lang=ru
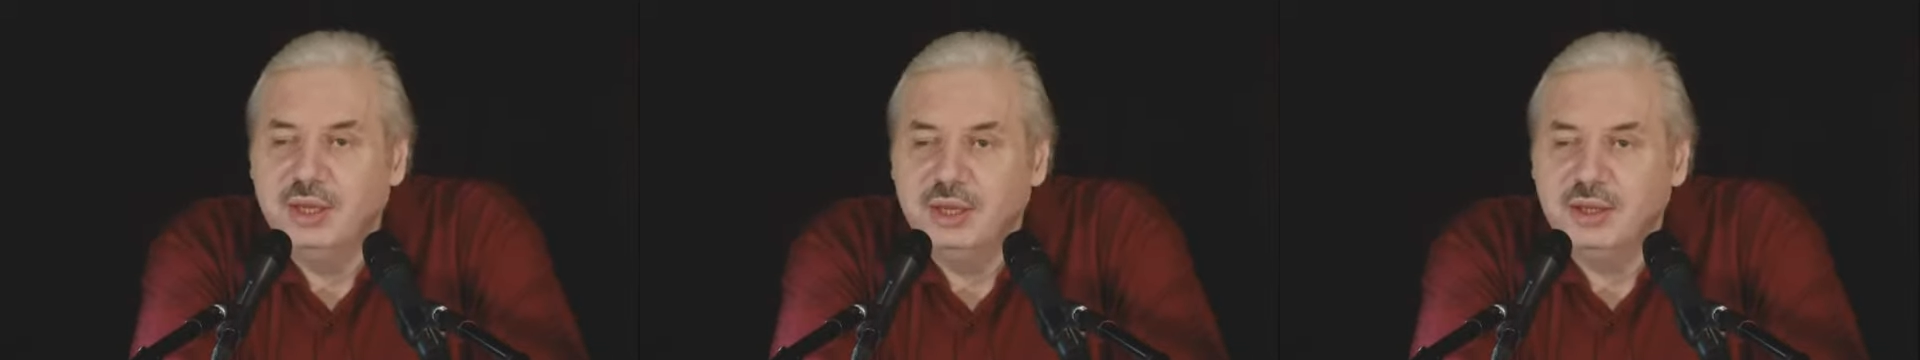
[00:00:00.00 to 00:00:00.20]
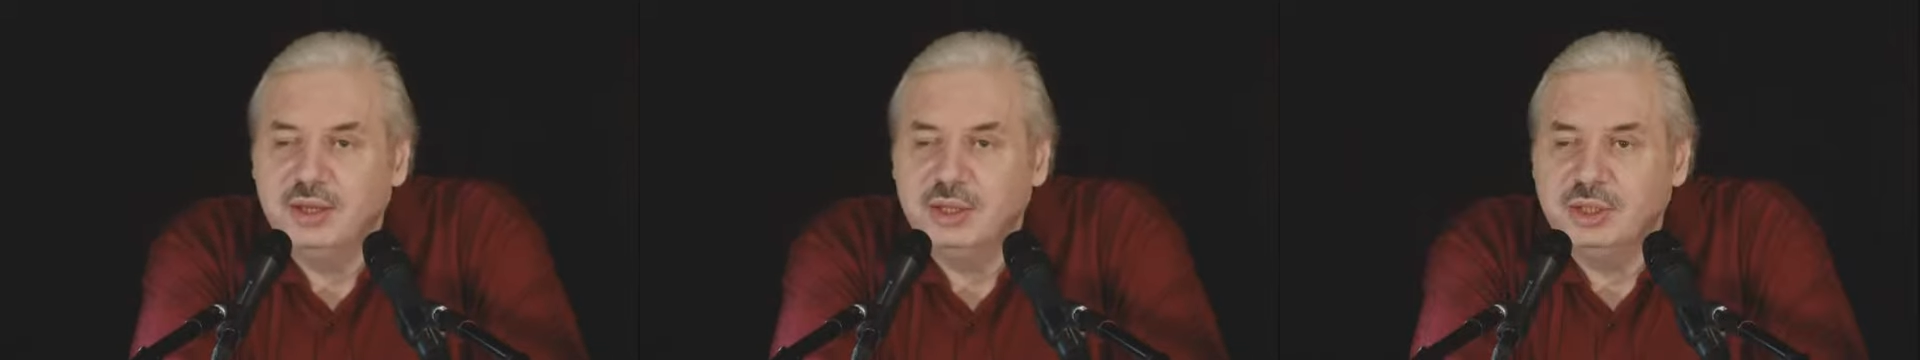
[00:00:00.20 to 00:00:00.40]

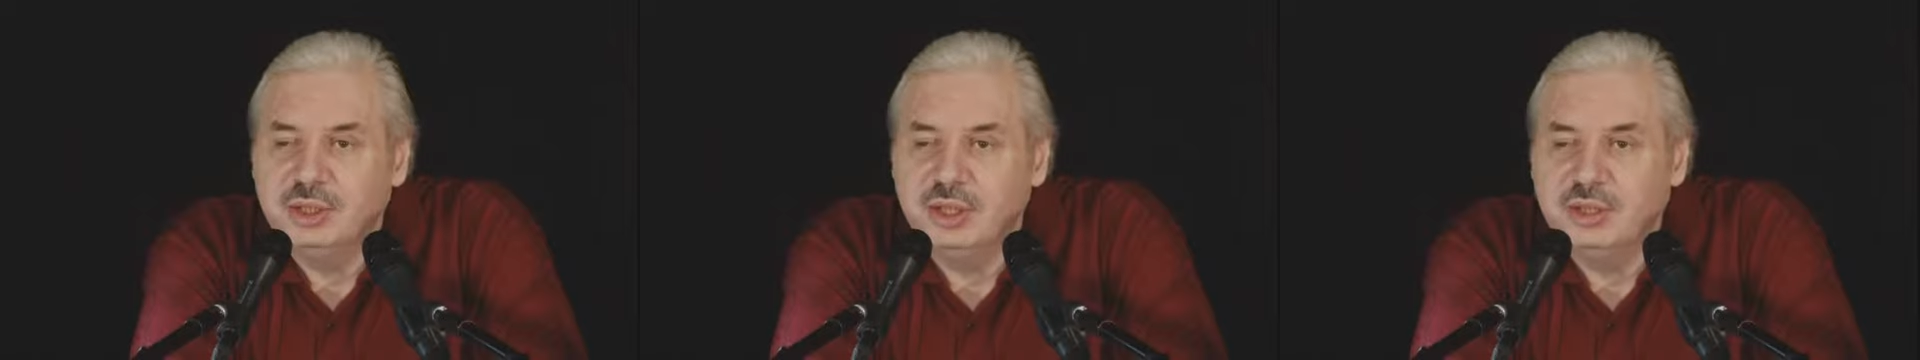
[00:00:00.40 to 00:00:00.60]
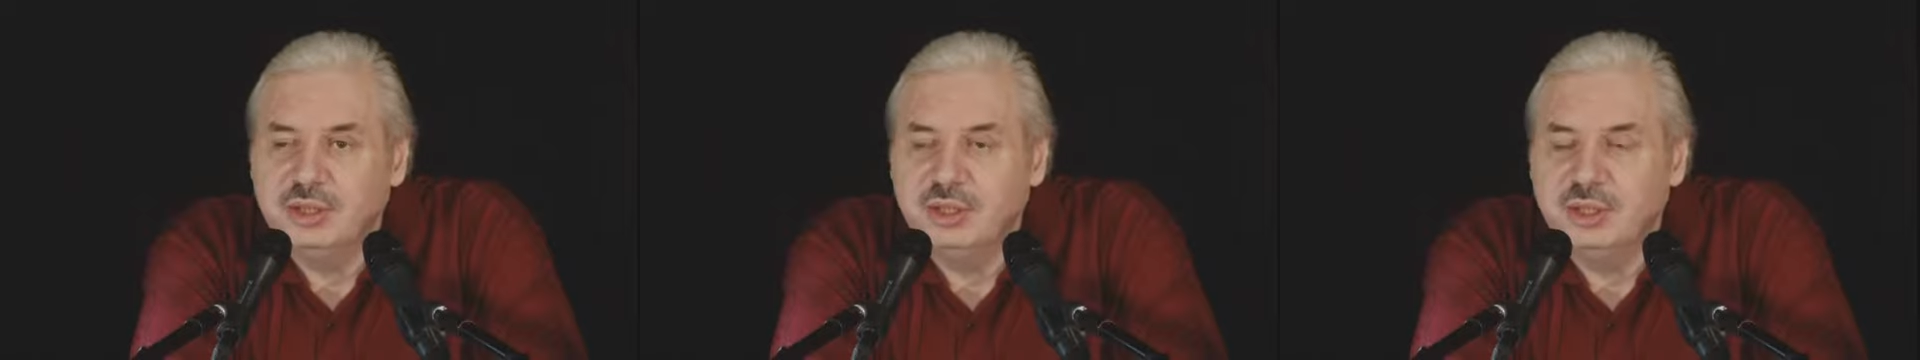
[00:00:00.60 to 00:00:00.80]

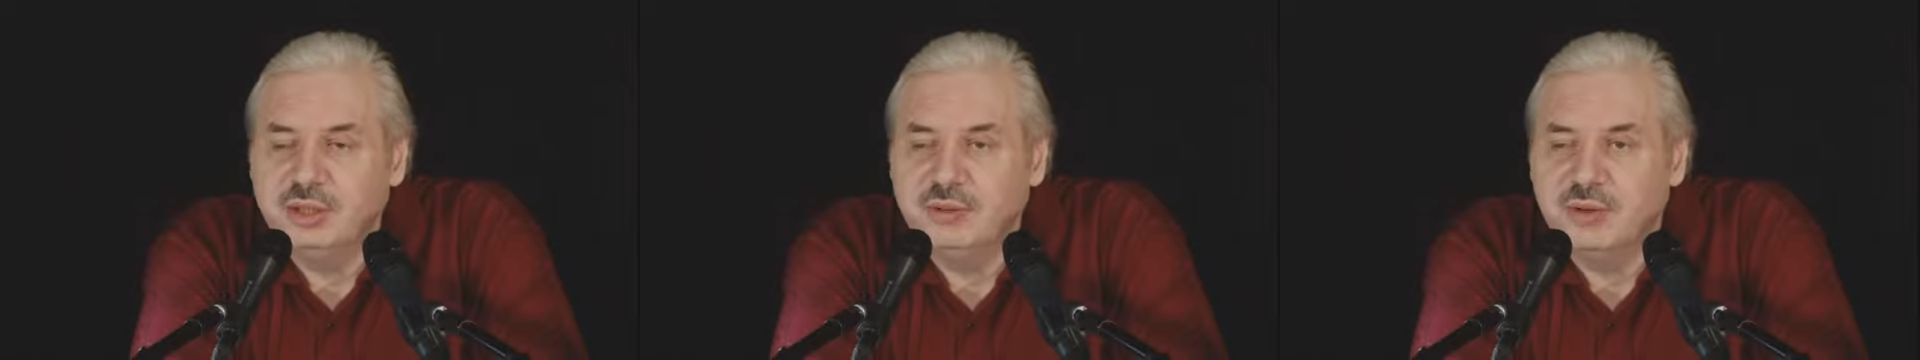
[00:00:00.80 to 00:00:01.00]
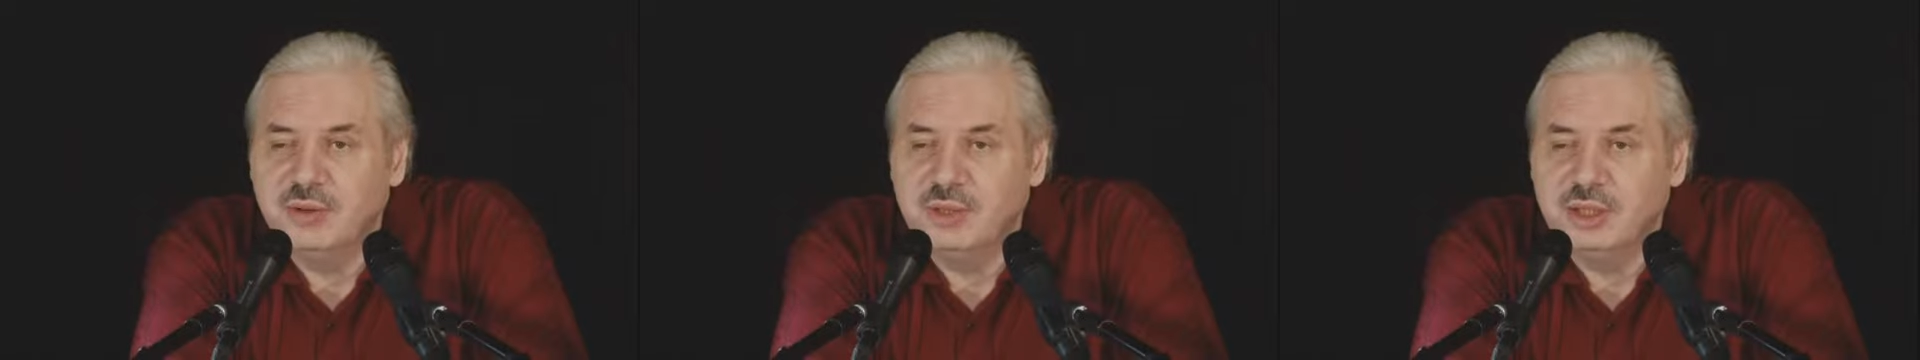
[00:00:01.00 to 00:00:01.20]
начало
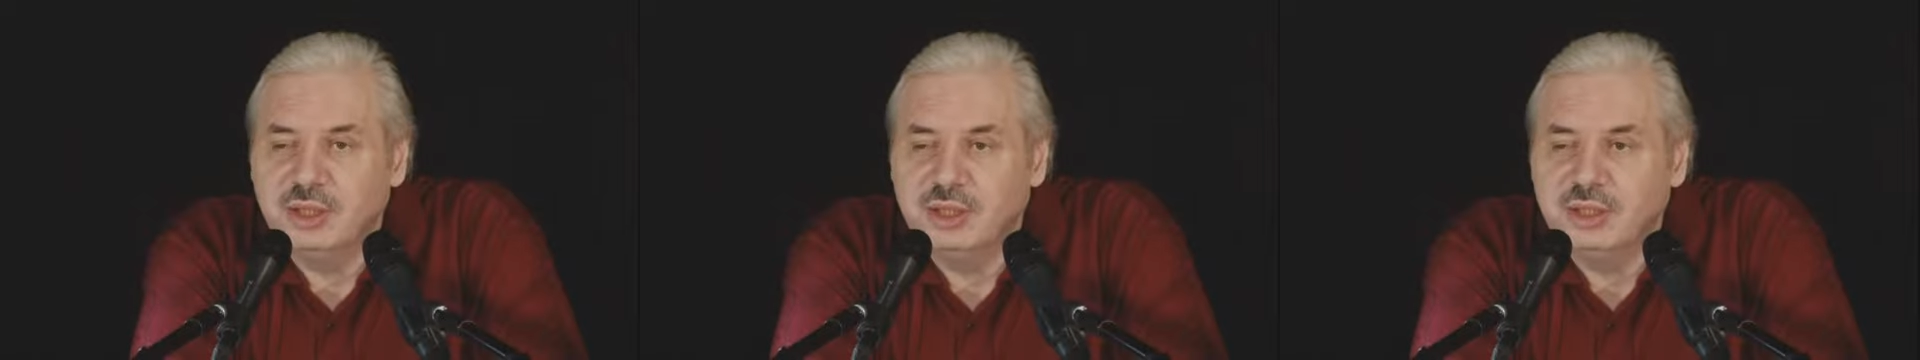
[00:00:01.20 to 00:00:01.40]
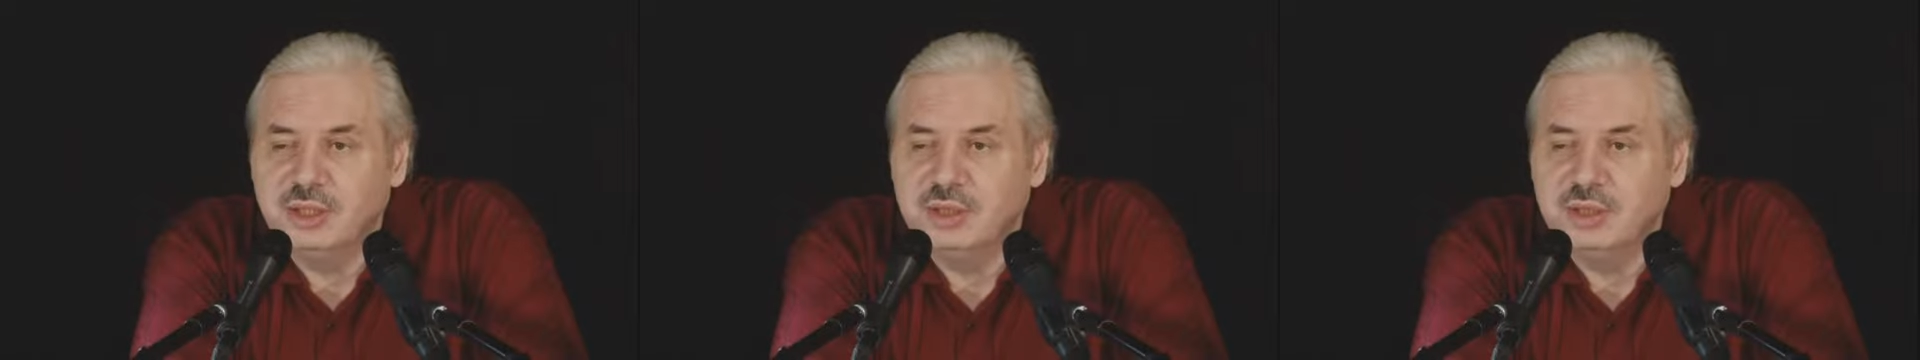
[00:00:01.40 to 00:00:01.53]
средневековья века,